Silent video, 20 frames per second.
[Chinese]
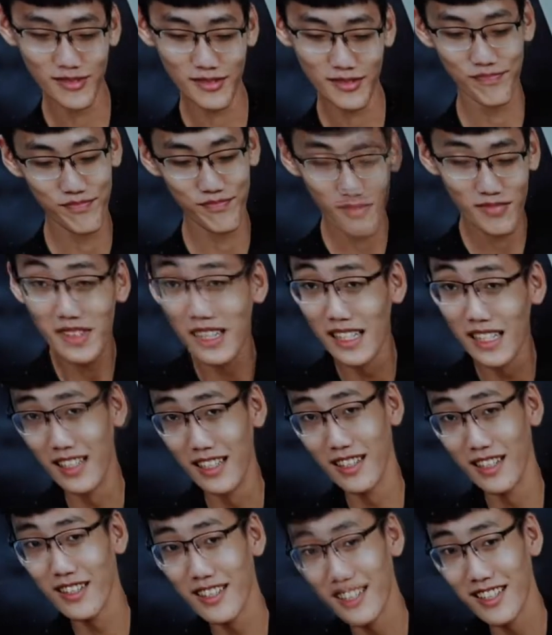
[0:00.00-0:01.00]
商务是
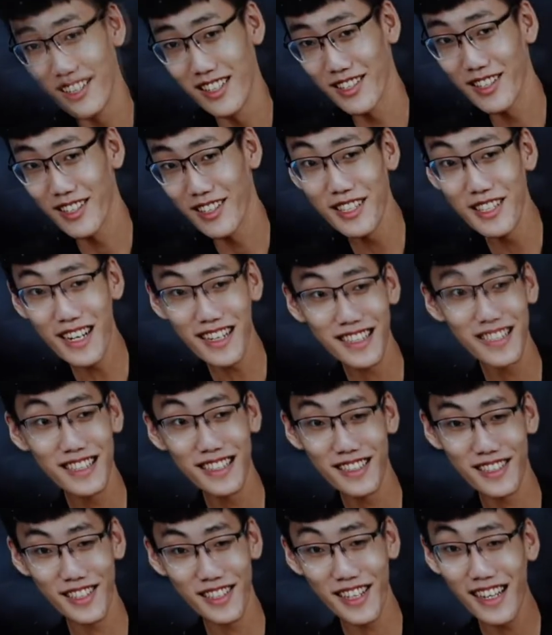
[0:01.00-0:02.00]
当前最
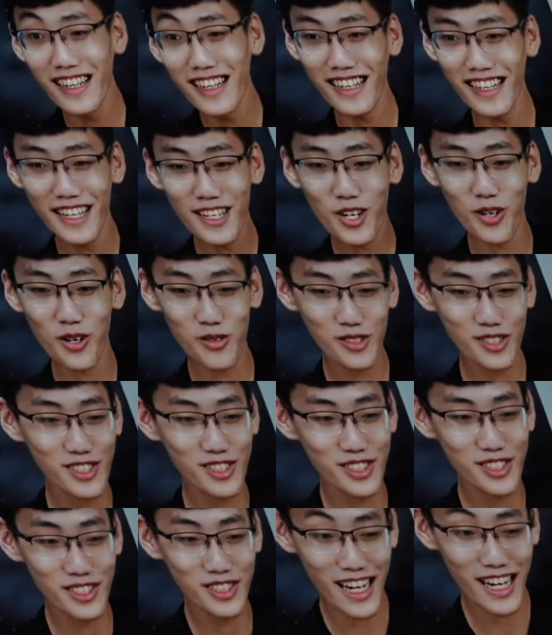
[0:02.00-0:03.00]
红的商业
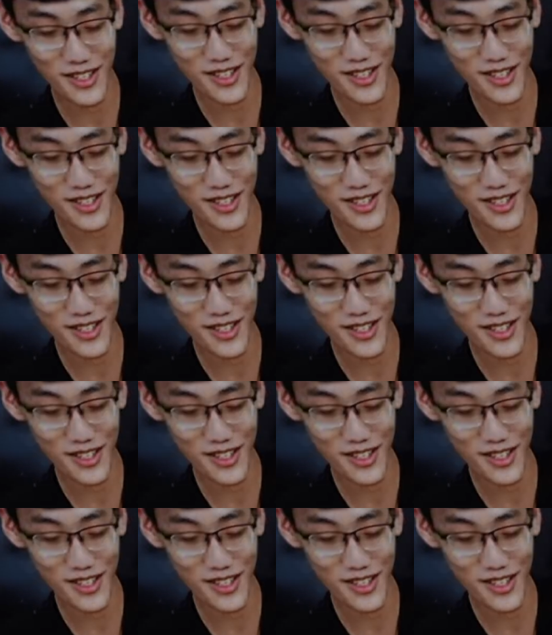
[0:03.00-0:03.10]
模式，